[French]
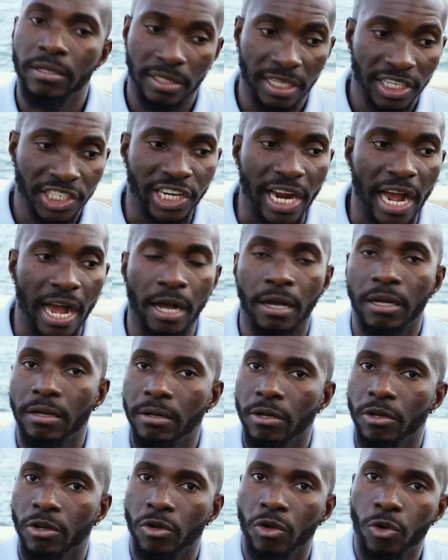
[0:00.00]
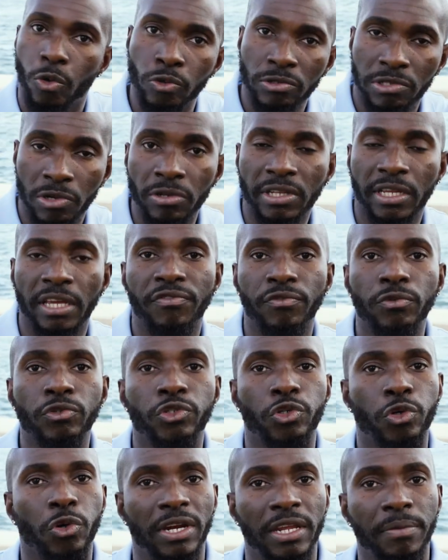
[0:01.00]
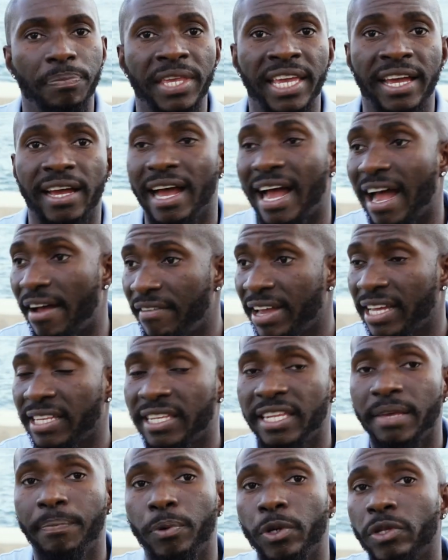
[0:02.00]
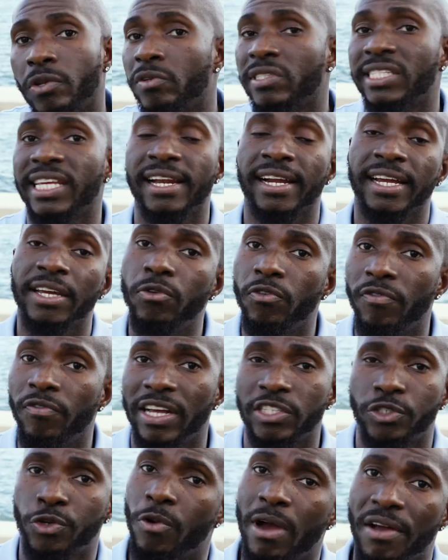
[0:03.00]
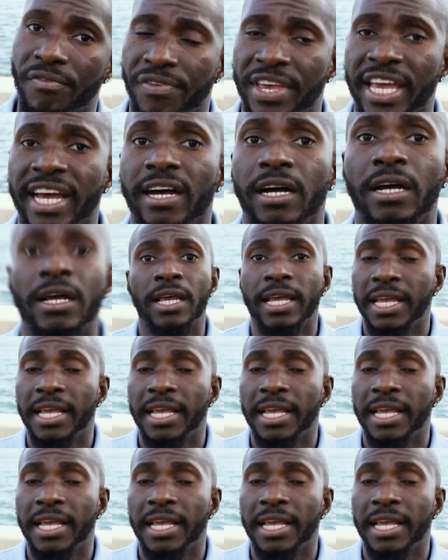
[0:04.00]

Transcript: Déjà, concentrez-vous sur les biens avec des potentielles rénovations à faire.